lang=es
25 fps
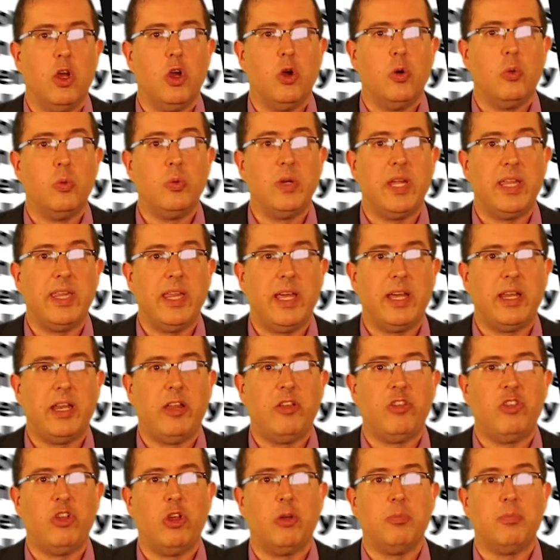una
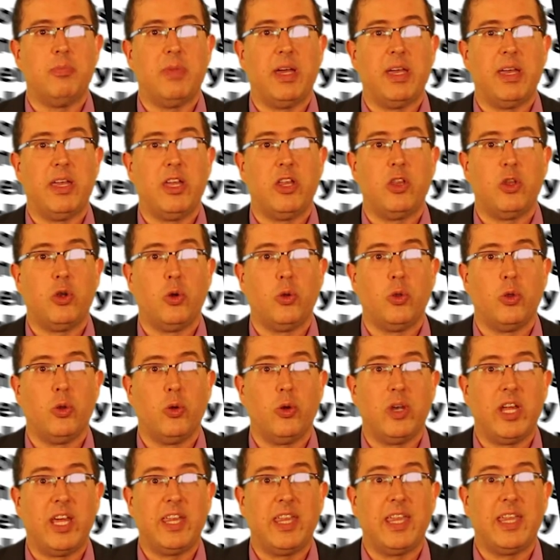descripción más
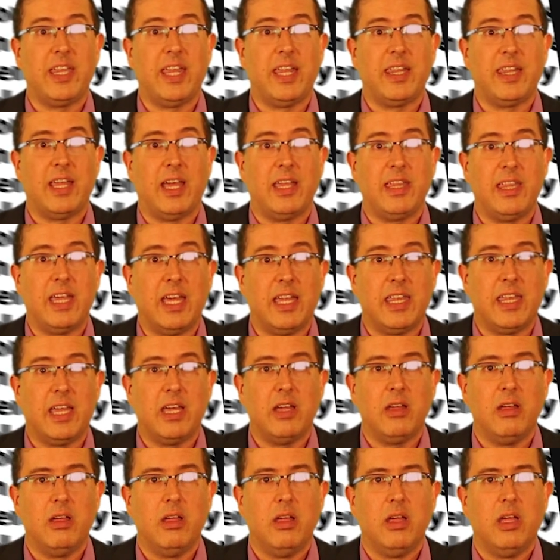estructurada y
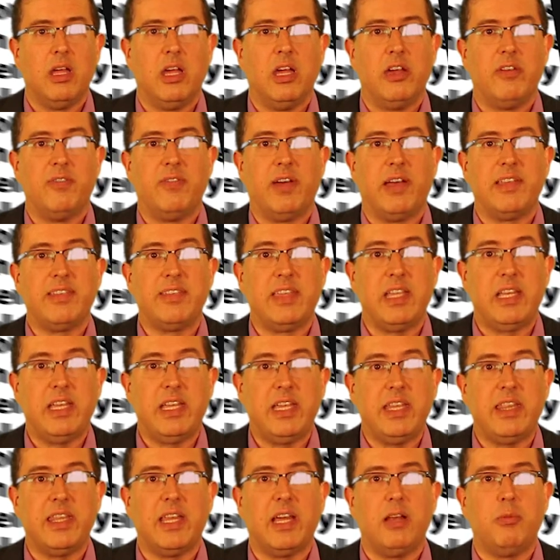detallada
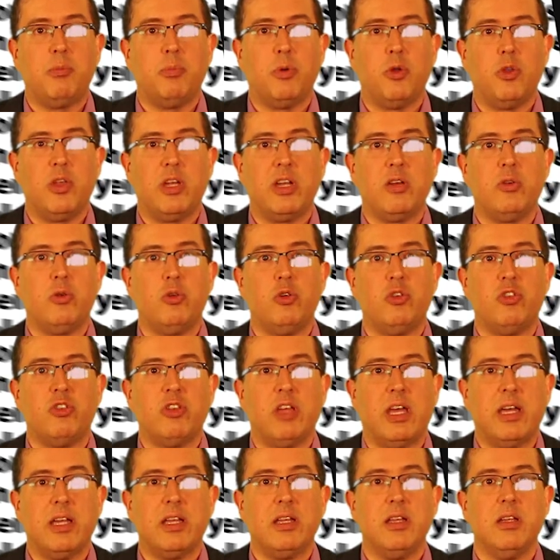facilita el poder
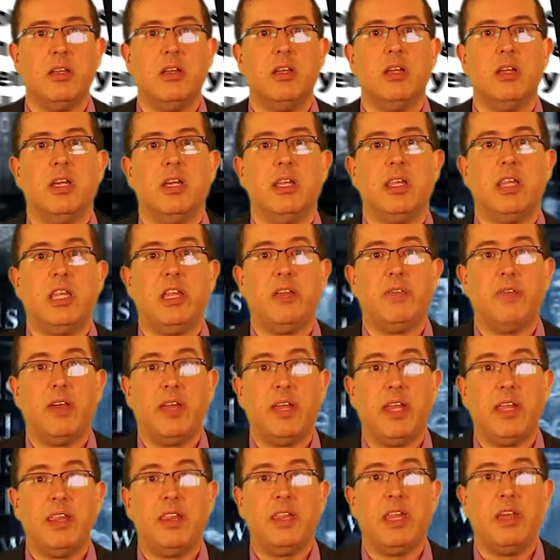usar
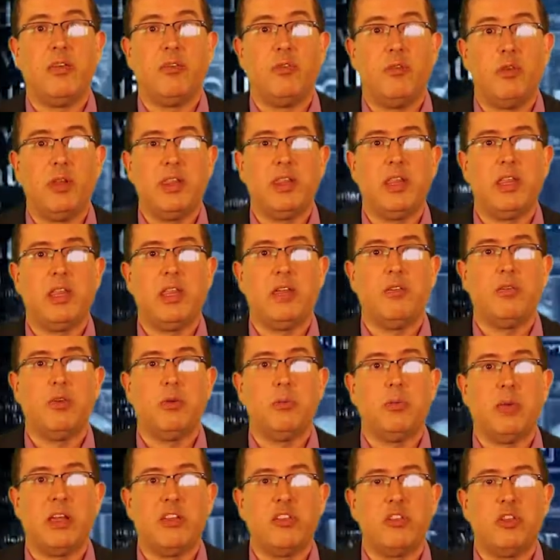diferentes fuentes de
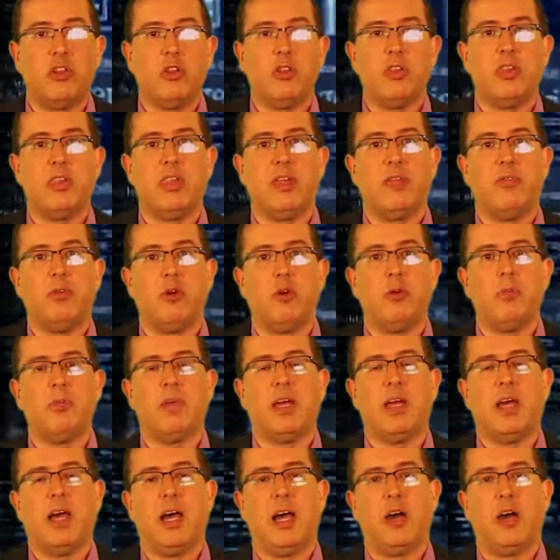información de forma